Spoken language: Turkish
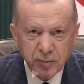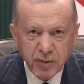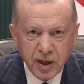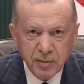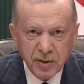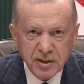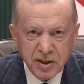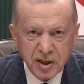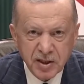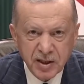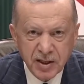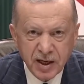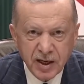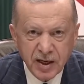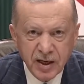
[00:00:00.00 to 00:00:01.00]
Bilemez
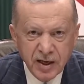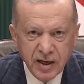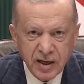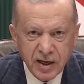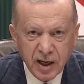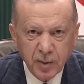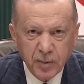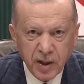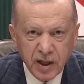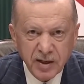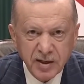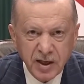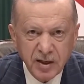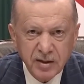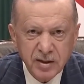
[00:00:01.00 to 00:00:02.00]
şekilde
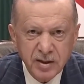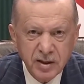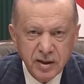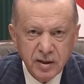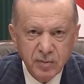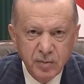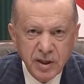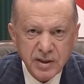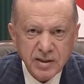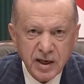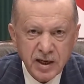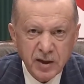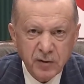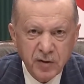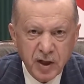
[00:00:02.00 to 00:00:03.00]
dünya batarken biz
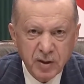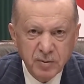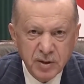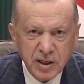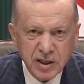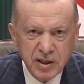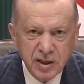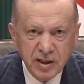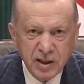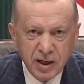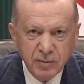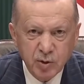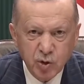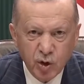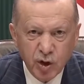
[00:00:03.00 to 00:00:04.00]
hedeflerimize büyüyoruz.
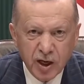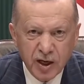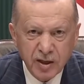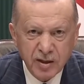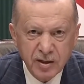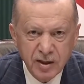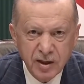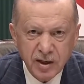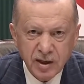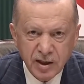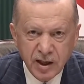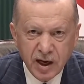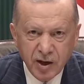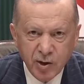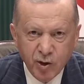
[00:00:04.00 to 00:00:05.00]
kilitlenmiş Kıps, olarak
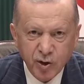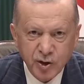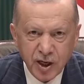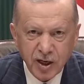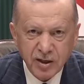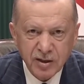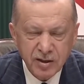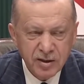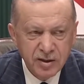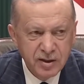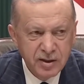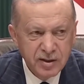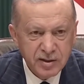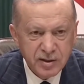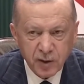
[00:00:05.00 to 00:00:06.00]
ilerliyorsak
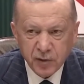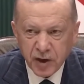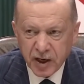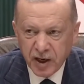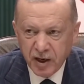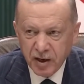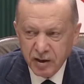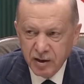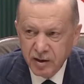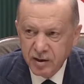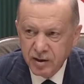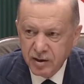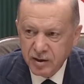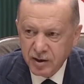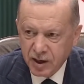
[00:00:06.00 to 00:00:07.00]
kilitlenmiş. zafere
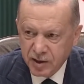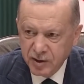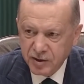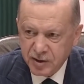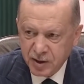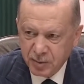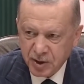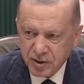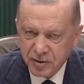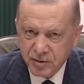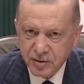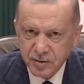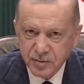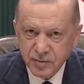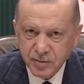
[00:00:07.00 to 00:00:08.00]
yakınız
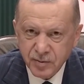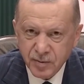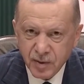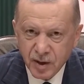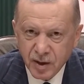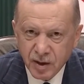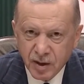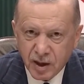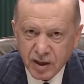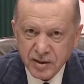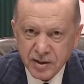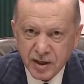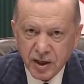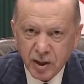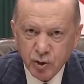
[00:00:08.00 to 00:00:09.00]
demektir.
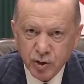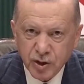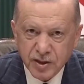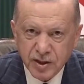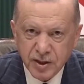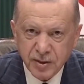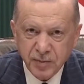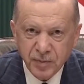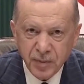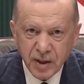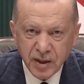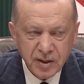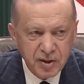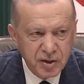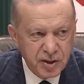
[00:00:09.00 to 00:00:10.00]
Asgari ücreti
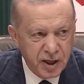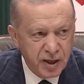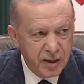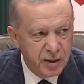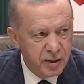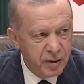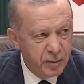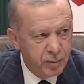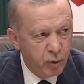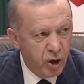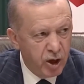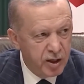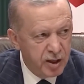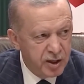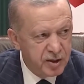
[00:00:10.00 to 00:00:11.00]
işte
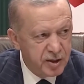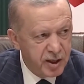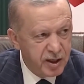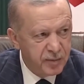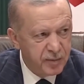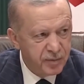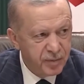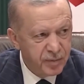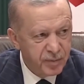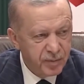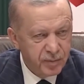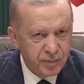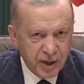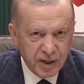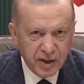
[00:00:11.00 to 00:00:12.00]
bu anlayışla
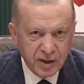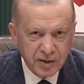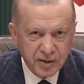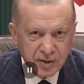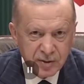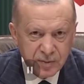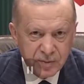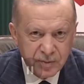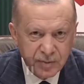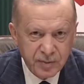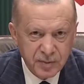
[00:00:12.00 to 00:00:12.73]
belirledik. Aman okuyayım